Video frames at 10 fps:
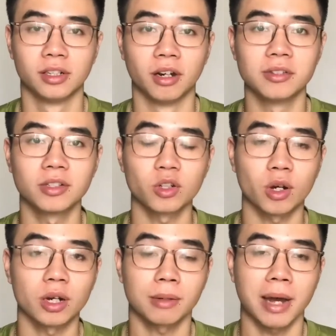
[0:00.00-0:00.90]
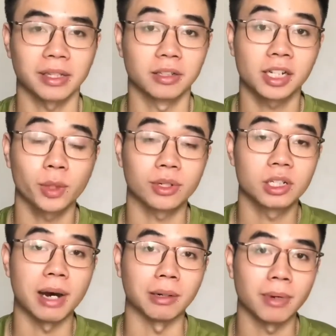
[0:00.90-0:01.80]
hướng dẫn cho các bạn từ cái kỹ thuật
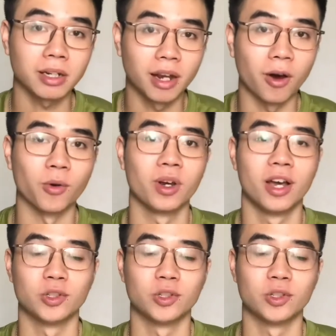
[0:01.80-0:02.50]
cơ bản ban đầu